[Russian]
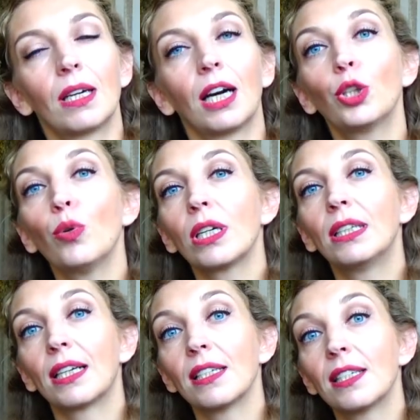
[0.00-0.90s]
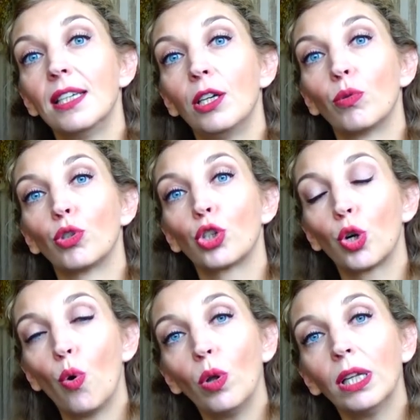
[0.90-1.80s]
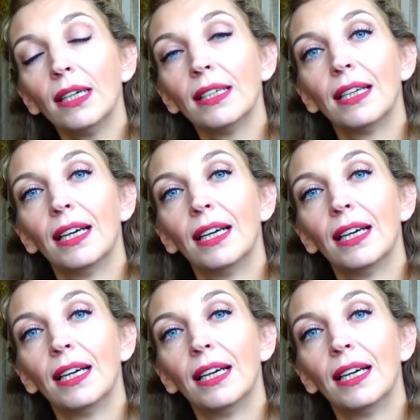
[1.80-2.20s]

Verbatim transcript: которые транслирует школа,